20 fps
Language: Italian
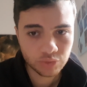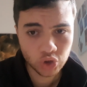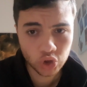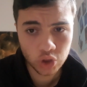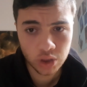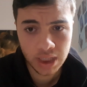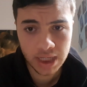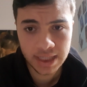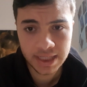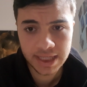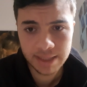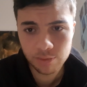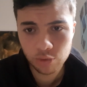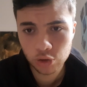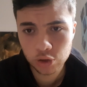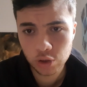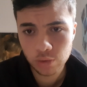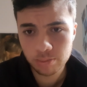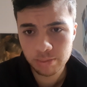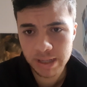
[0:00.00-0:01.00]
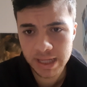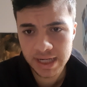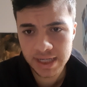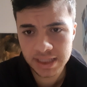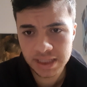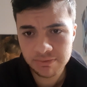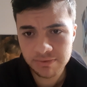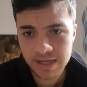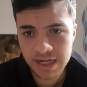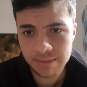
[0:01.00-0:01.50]
gioca anche molto bene,
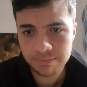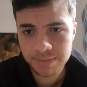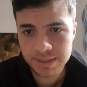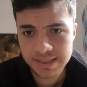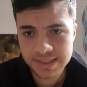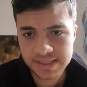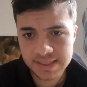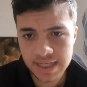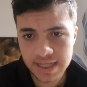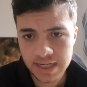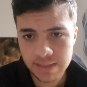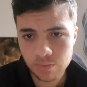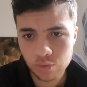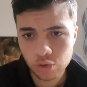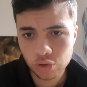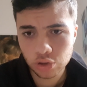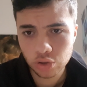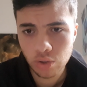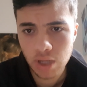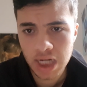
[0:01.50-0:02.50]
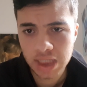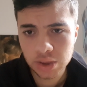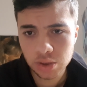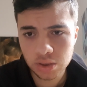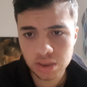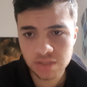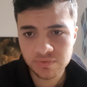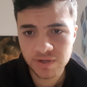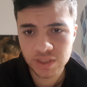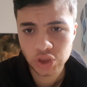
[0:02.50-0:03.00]
ti per pressare molto alto
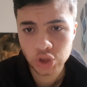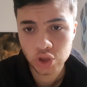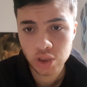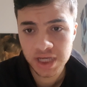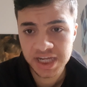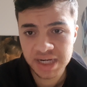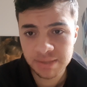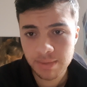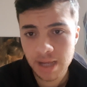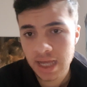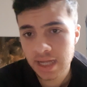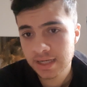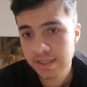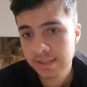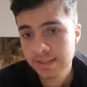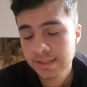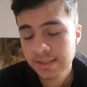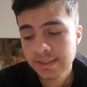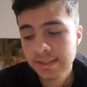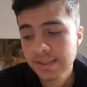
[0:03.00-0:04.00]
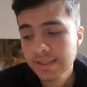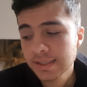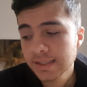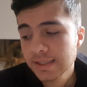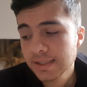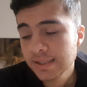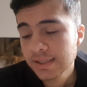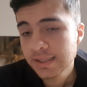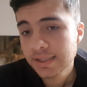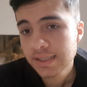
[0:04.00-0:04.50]
e ti fa giocare male.
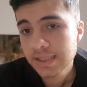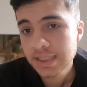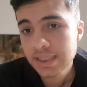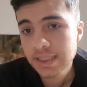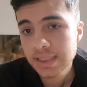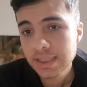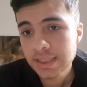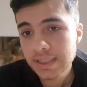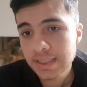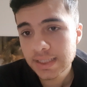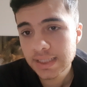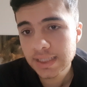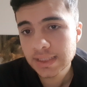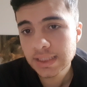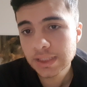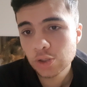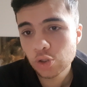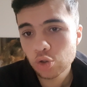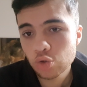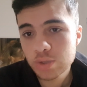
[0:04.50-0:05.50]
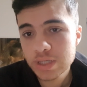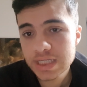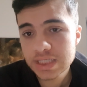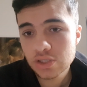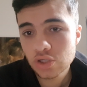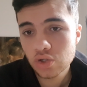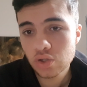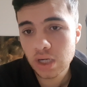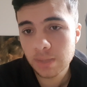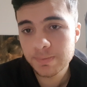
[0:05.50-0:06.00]
E detto
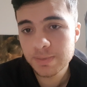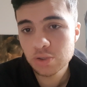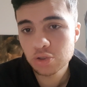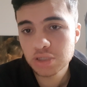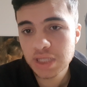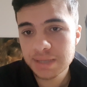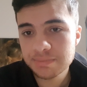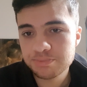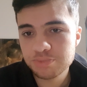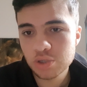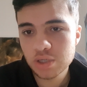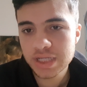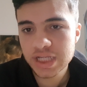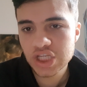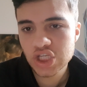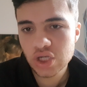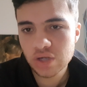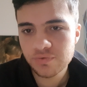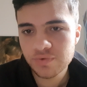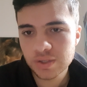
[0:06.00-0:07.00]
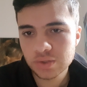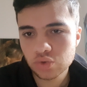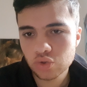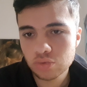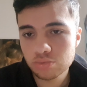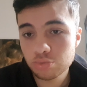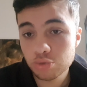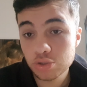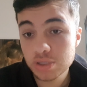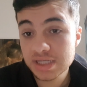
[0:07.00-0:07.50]
questo, allora il primo tempo Lecce ha fatto
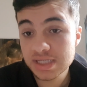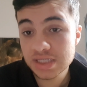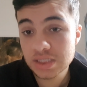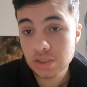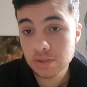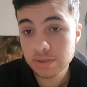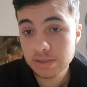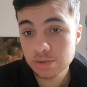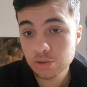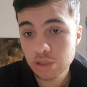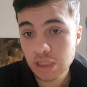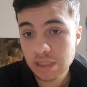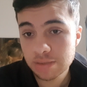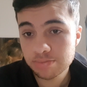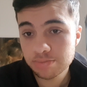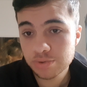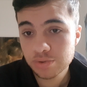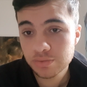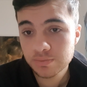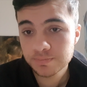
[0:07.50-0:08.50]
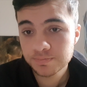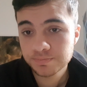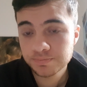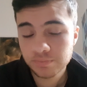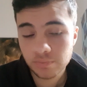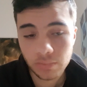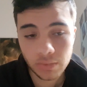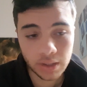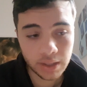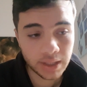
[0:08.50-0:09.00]
un buonissimo primo tempo.
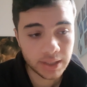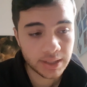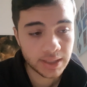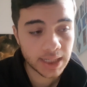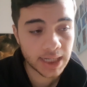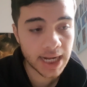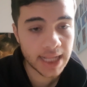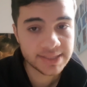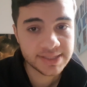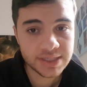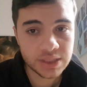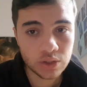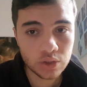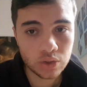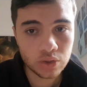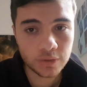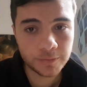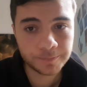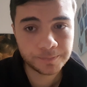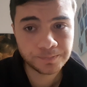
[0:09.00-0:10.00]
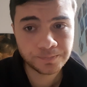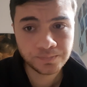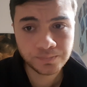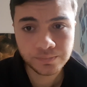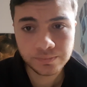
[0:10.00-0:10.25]
E la Lazio